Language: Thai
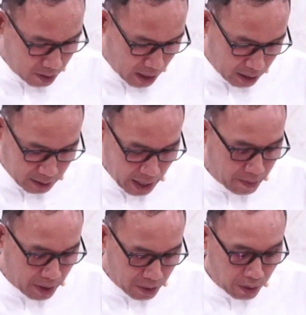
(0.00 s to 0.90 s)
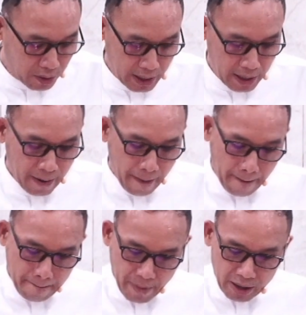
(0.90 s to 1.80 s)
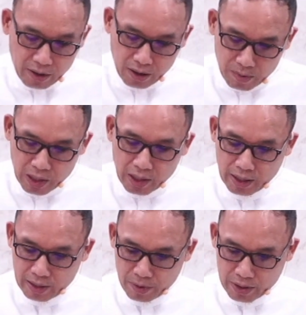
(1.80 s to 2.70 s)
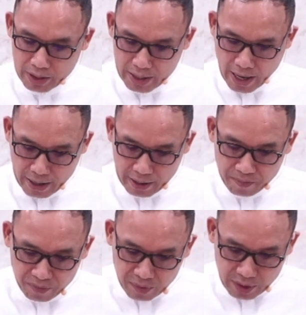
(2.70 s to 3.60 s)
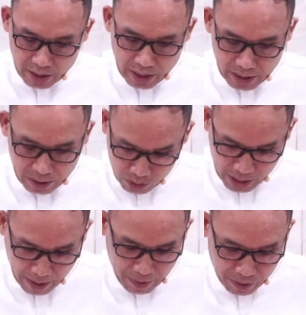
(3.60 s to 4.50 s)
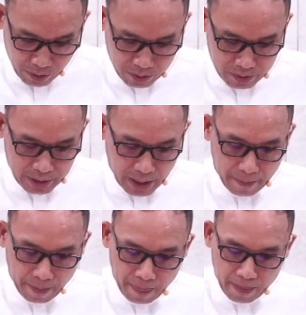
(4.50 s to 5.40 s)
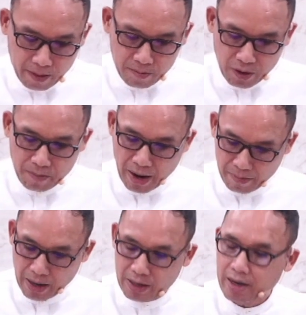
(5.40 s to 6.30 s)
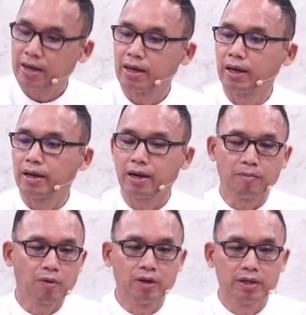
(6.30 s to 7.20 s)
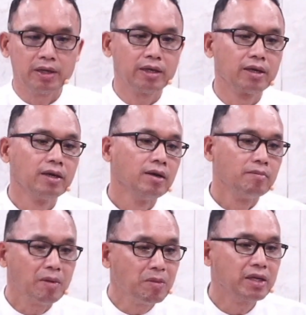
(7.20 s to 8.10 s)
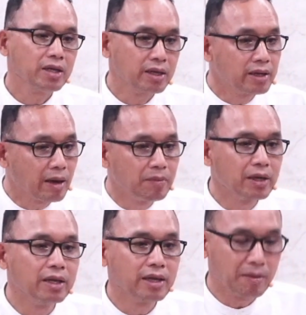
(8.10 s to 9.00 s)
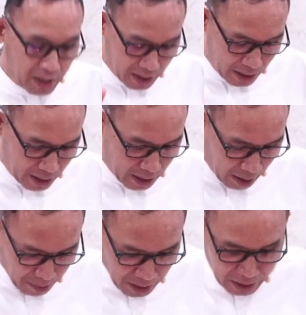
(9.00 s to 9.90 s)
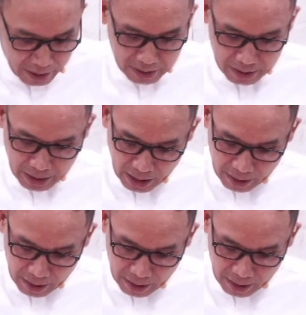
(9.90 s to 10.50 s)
ใช้ประโยชน์นะเป็นเครื่องมือเพื่อที่จะให้ที่ดินนั้นถูกใช้ประโยชน์เพื่อแบ่งปันให้กับคนที่ไม่มีที่ดินทำกินเนี่ย มีที่ดินทำกินนะครับ